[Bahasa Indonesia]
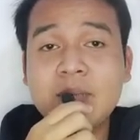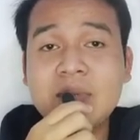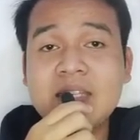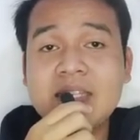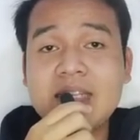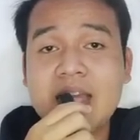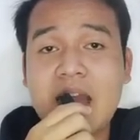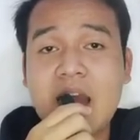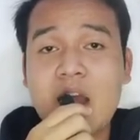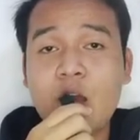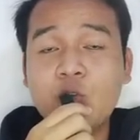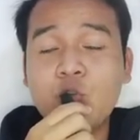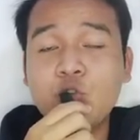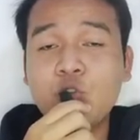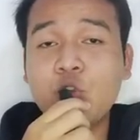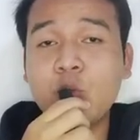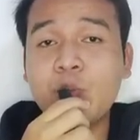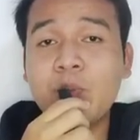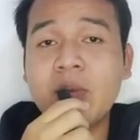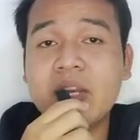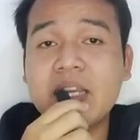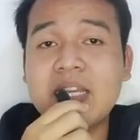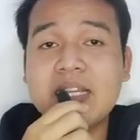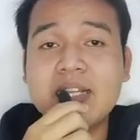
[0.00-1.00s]
temannya
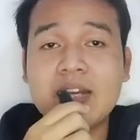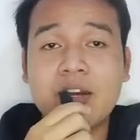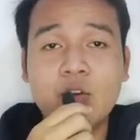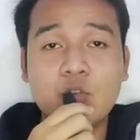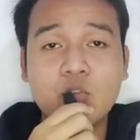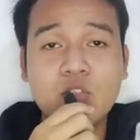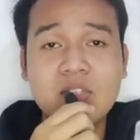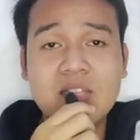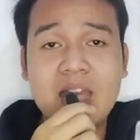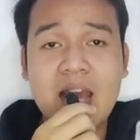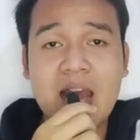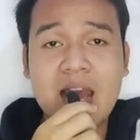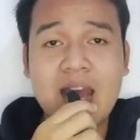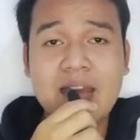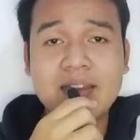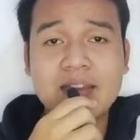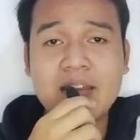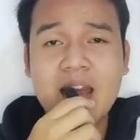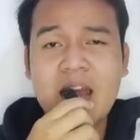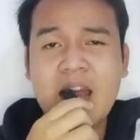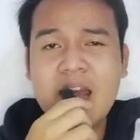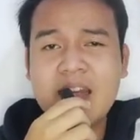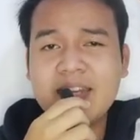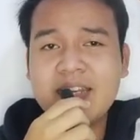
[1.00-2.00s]
untuk pergi ke
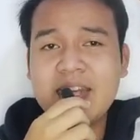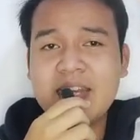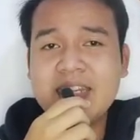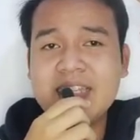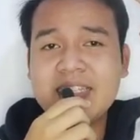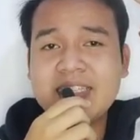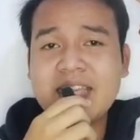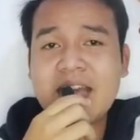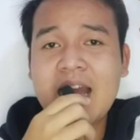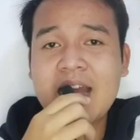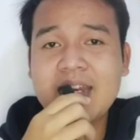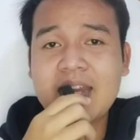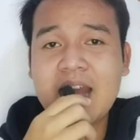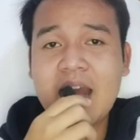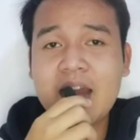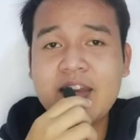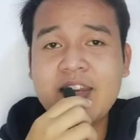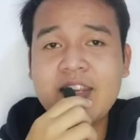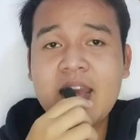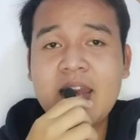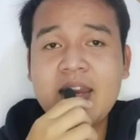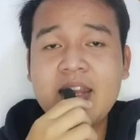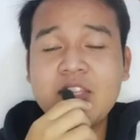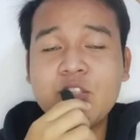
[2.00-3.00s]
hutan. Dan di
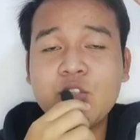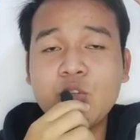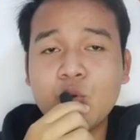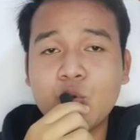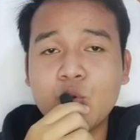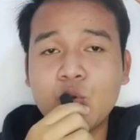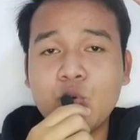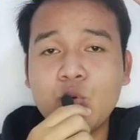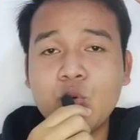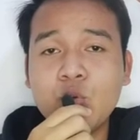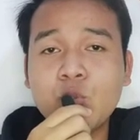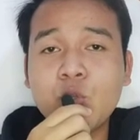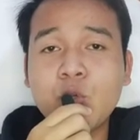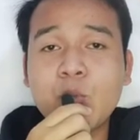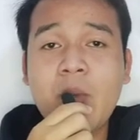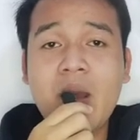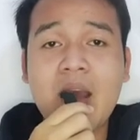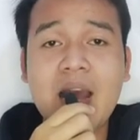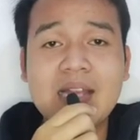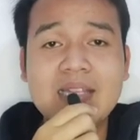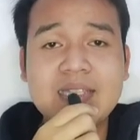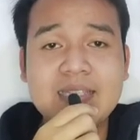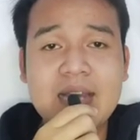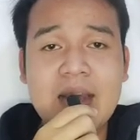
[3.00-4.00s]
sana dia disuruh untuk
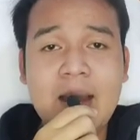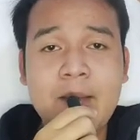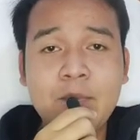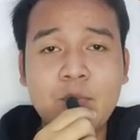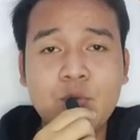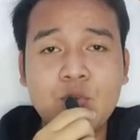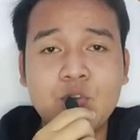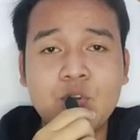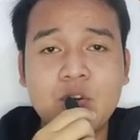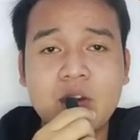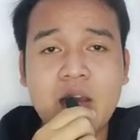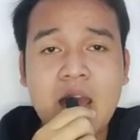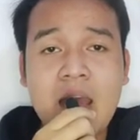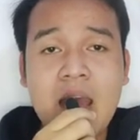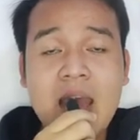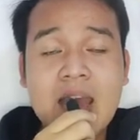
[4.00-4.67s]
makan jamur.